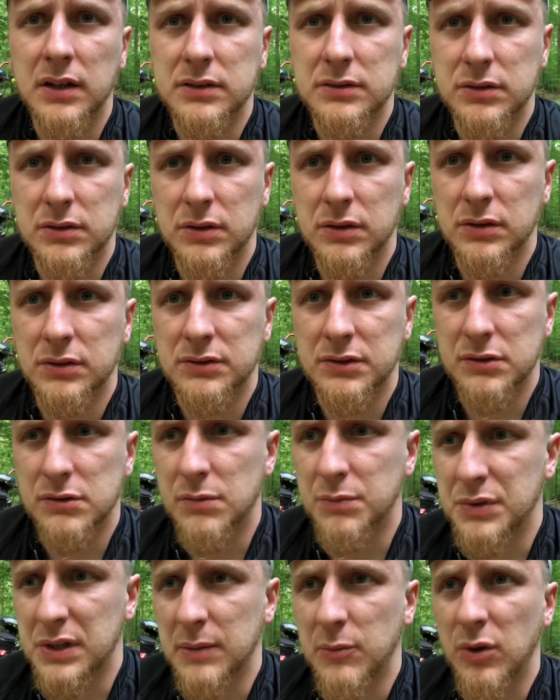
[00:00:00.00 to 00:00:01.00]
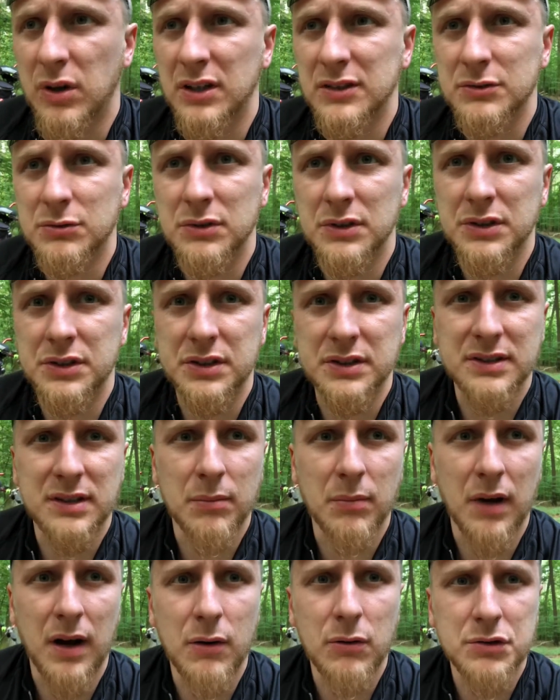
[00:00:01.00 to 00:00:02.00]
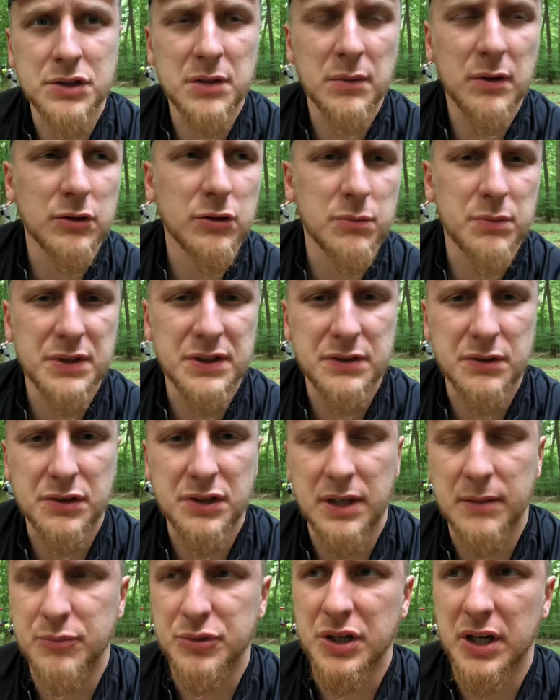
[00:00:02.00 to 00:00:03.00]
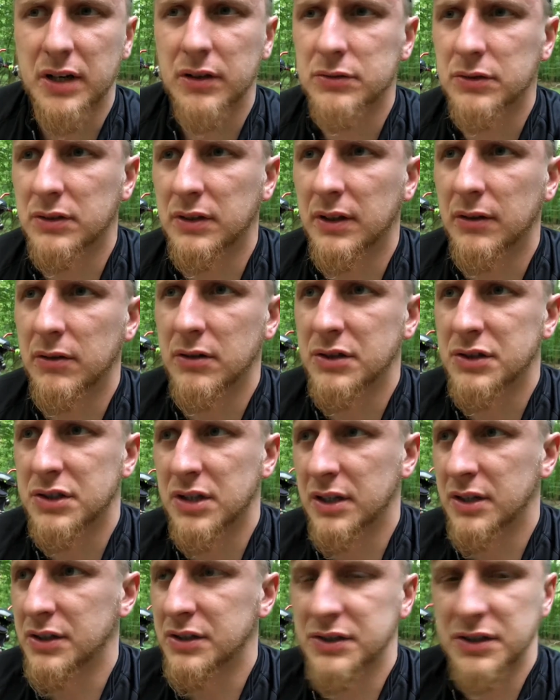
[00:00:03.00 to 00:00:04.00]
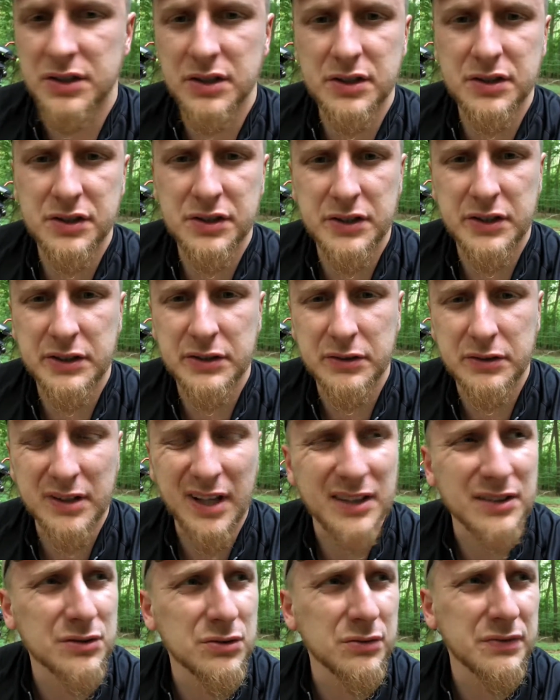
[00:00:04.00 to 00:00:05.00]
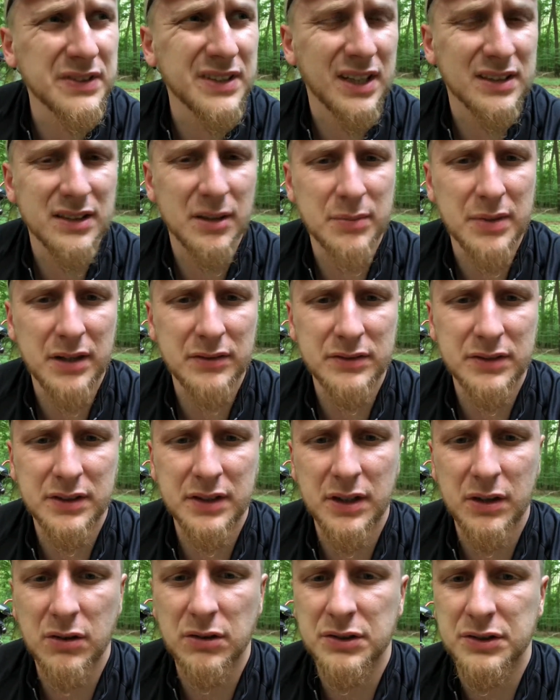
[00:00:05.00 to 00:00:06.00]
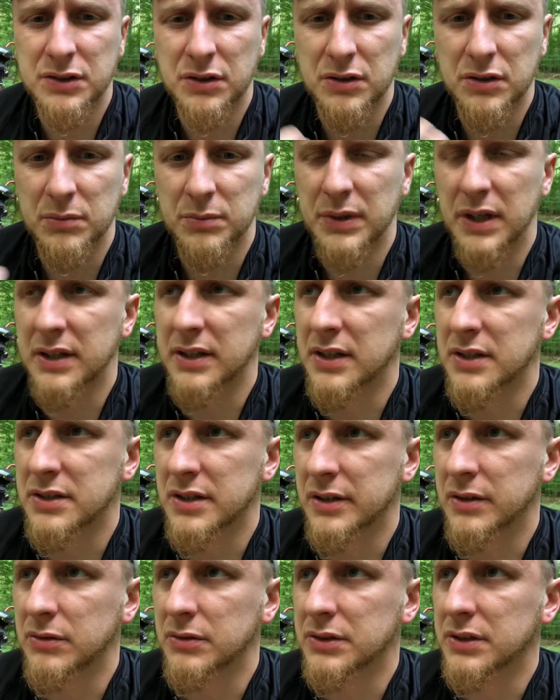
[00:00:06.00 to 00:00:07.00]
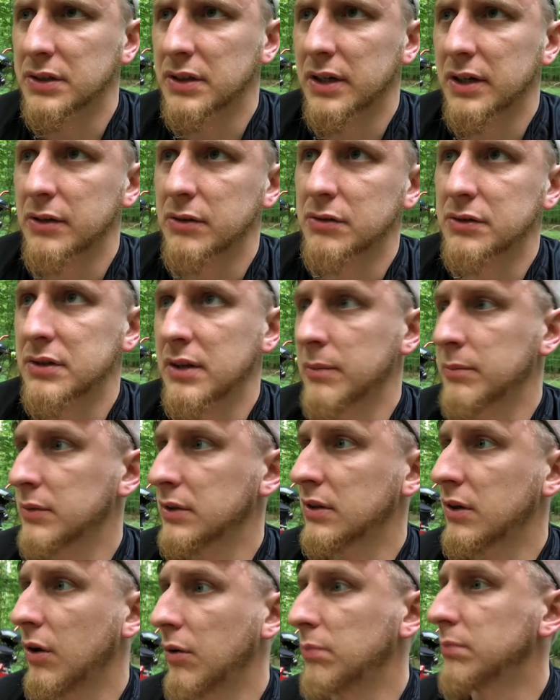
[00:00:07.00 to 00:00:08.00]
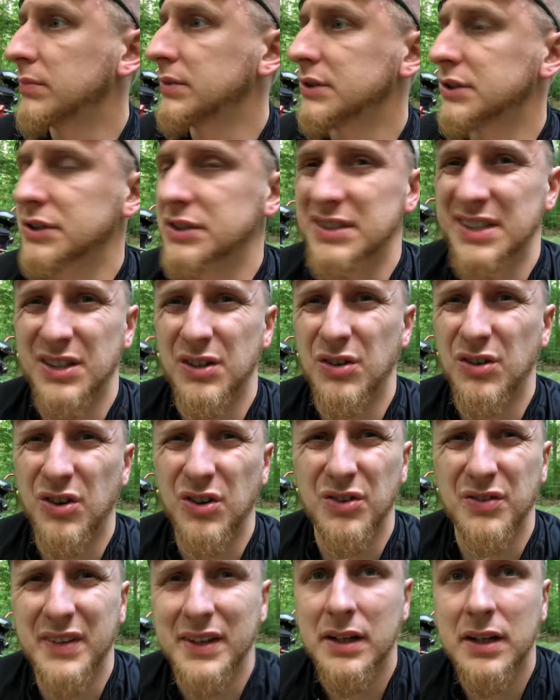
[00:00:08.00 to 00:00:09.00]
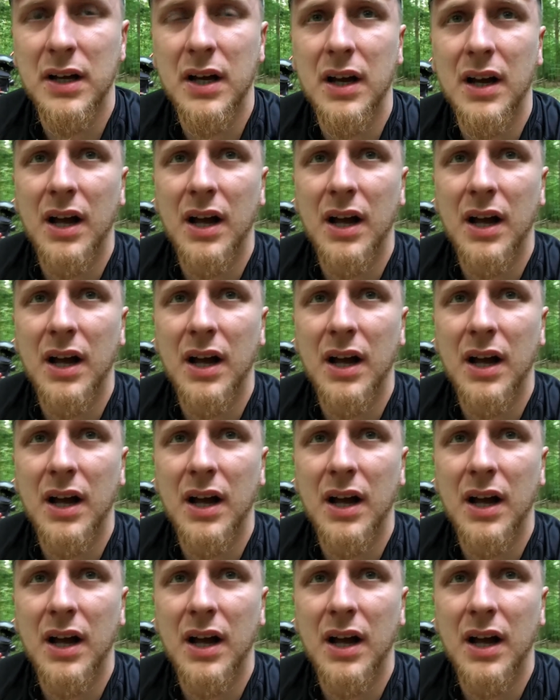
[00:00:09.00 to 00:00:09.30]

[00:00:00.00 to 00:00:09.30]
to, co kupiłem, okazuje się za mało, trzeba kupić coś lepszego, do tego jeszcze jakieś 10 innych dodatków i tak naprawdę nie chodzi o robienie czegoś, jakiegoś tam hobby czy czegokolwiek,